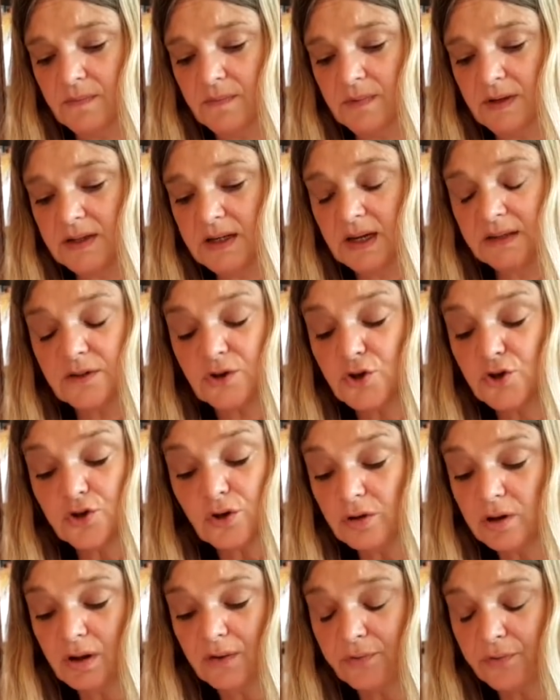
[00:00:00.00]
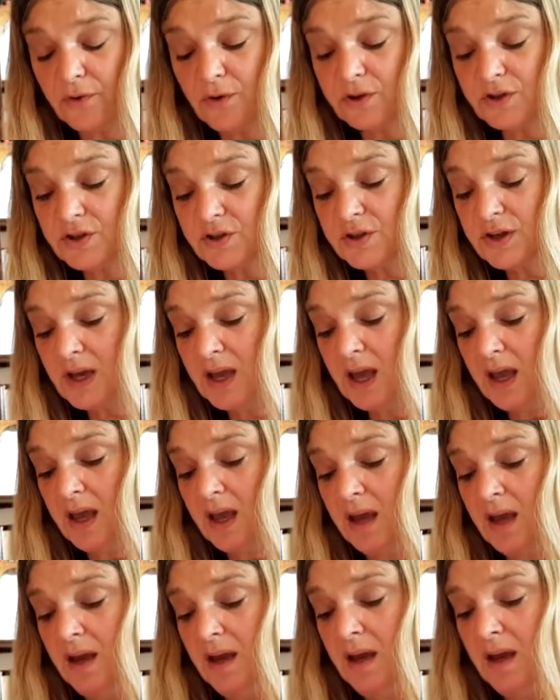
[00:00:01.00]
Ich hatte Schüttelfrost.
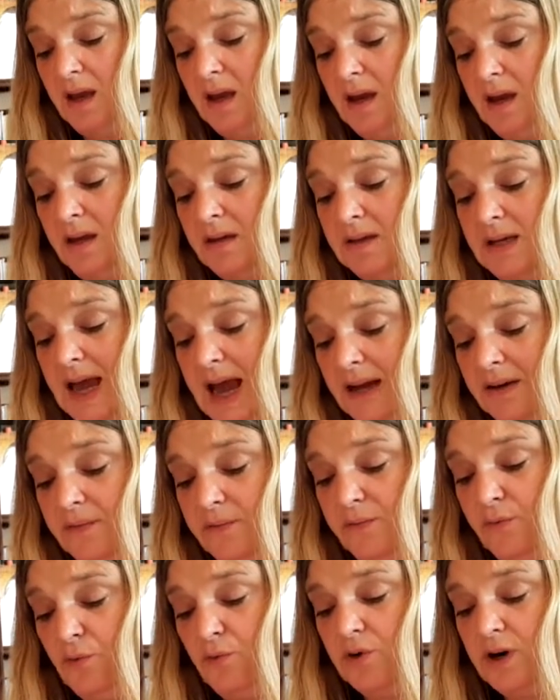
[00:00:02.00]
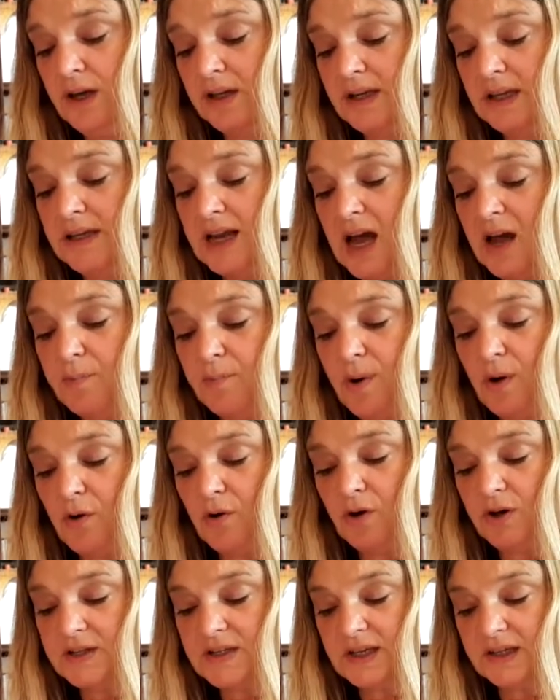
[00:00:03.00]
Die Anwohner der
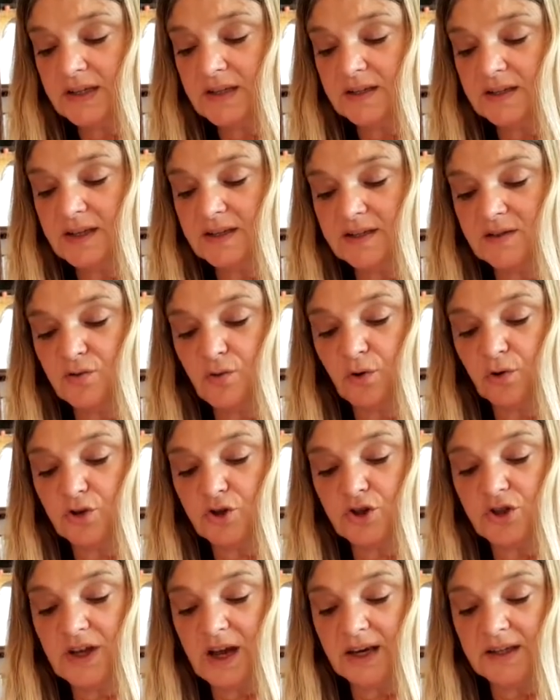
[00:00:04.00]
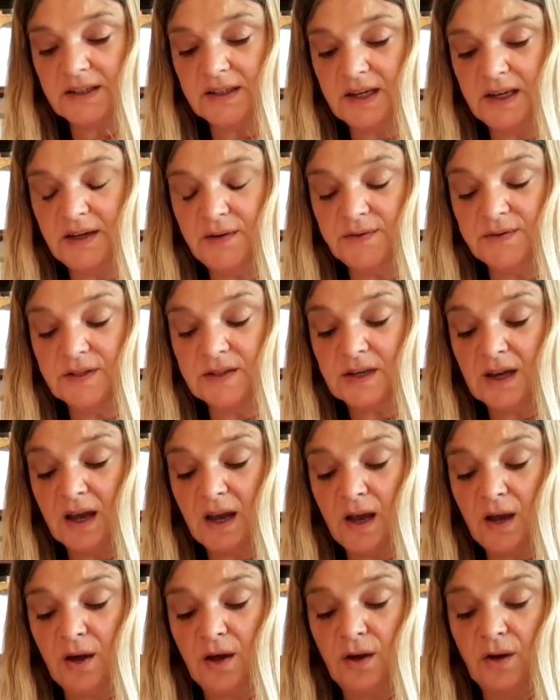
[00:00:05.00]
Nachbarhäuser des historischen Archivs
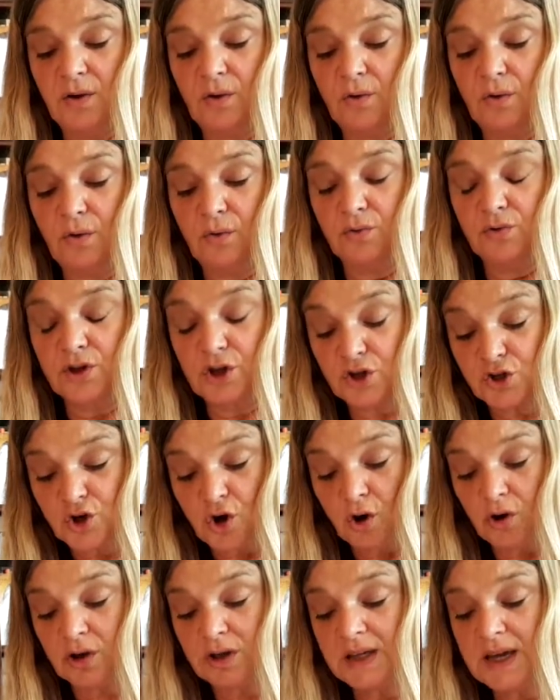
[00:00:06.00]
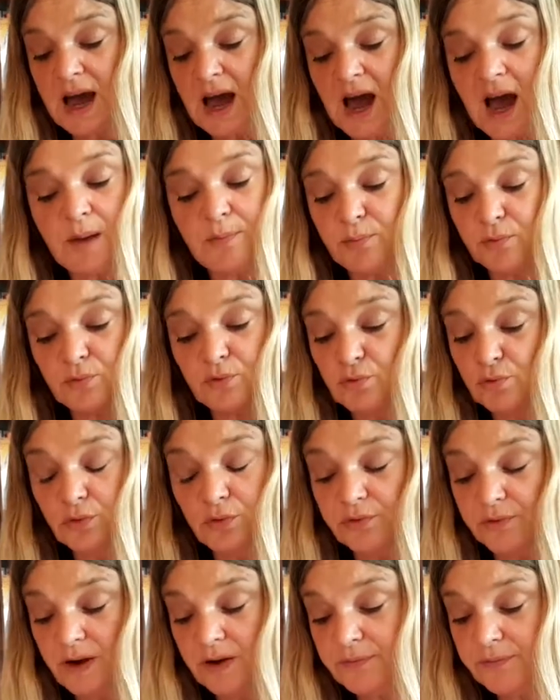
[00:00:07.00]
unter Schock. Ihr Hab und
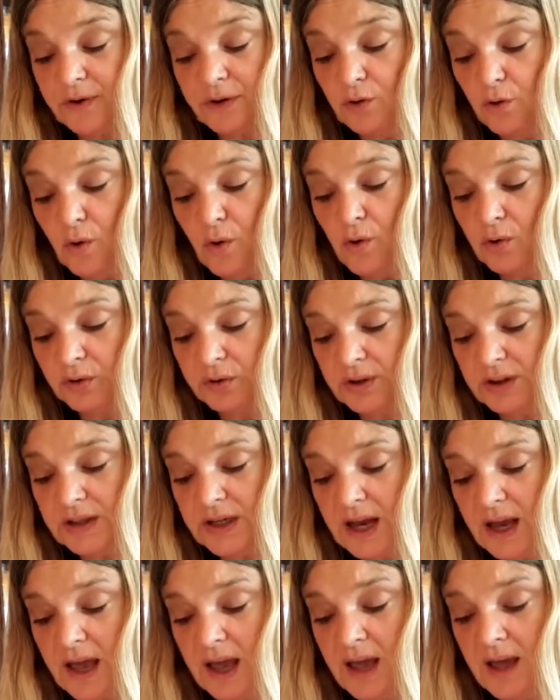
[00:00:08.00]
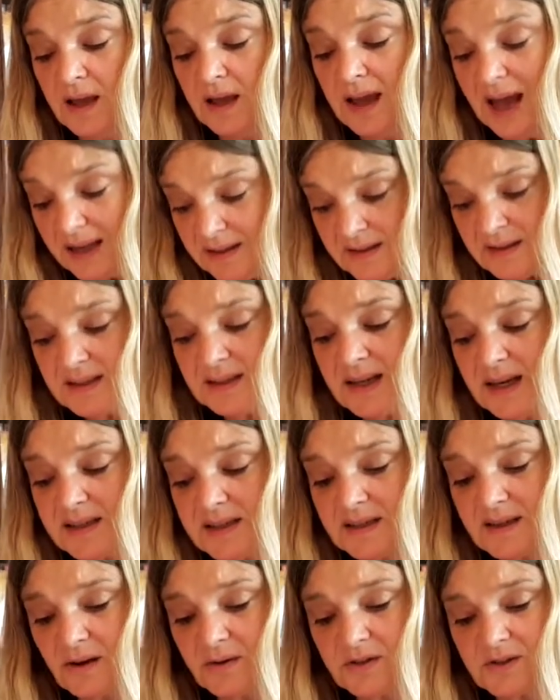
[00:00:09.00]
Gut war verloren. Ich kannte
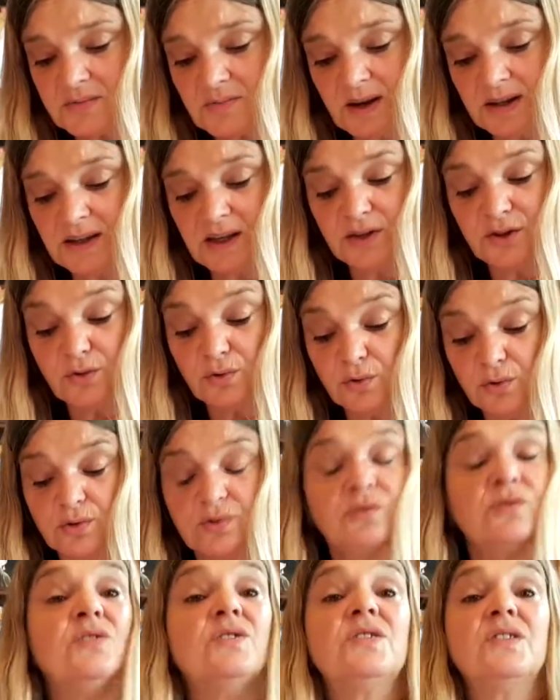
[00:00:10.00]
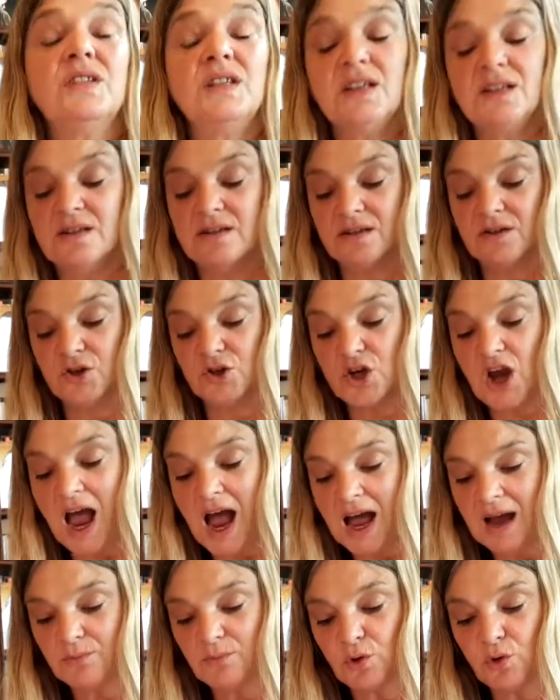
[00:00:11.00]
das aus meiner Jugend, diese
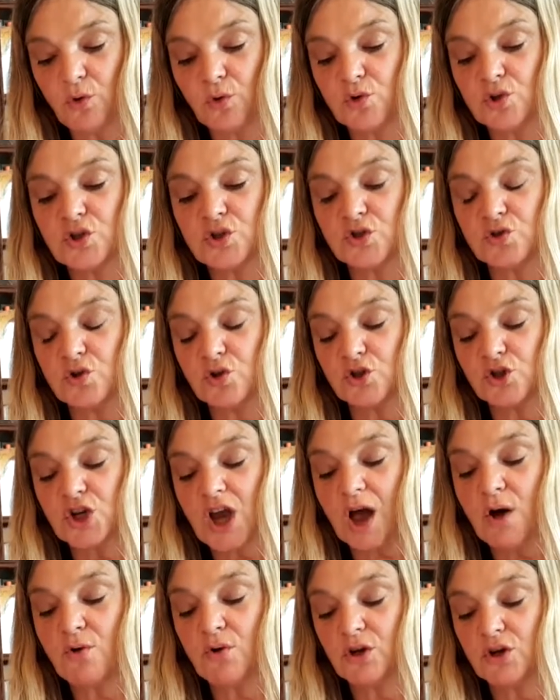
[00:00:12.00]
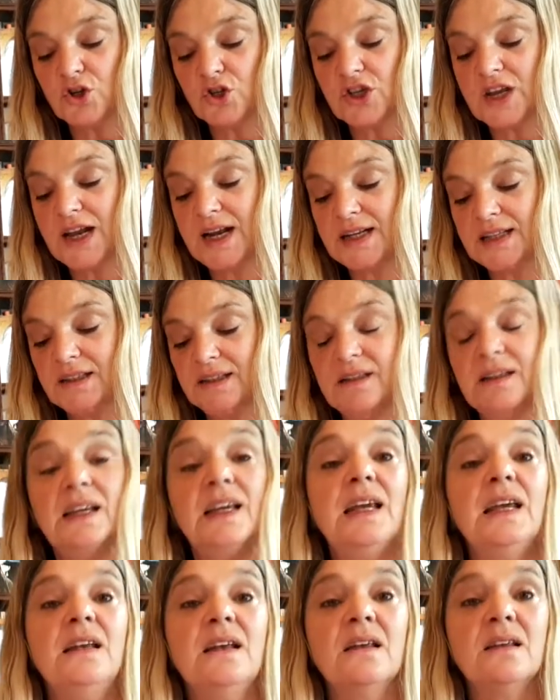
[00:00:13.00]
schamlos zur Schau gestellten
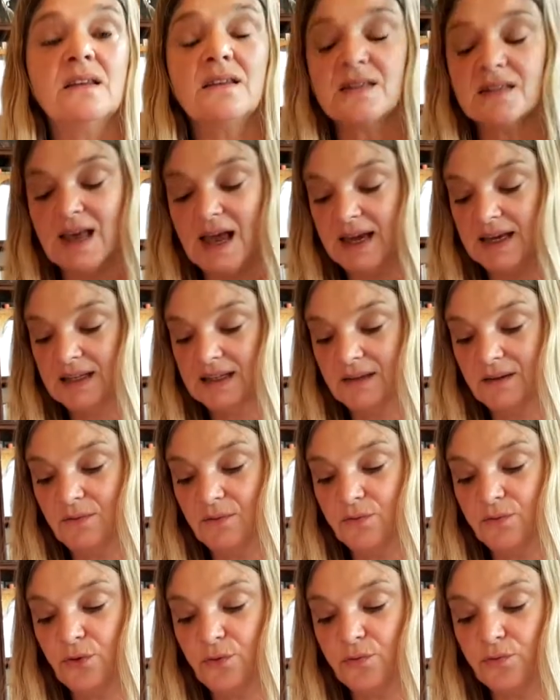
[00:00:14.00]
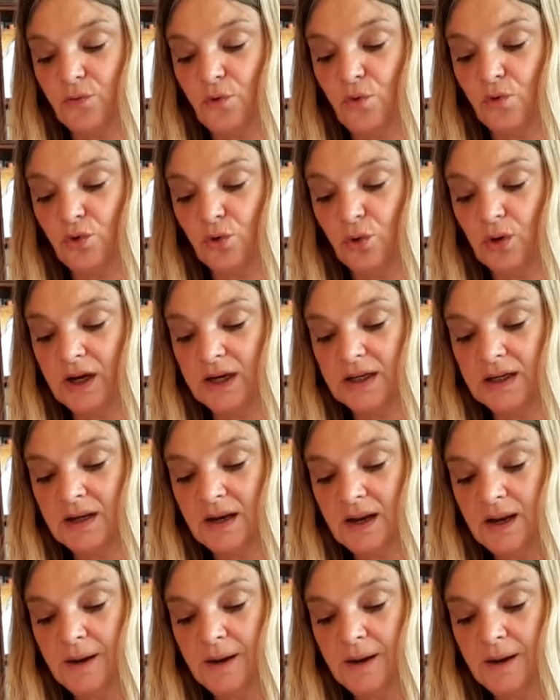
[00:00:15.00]
Innenseiten von Wohnungen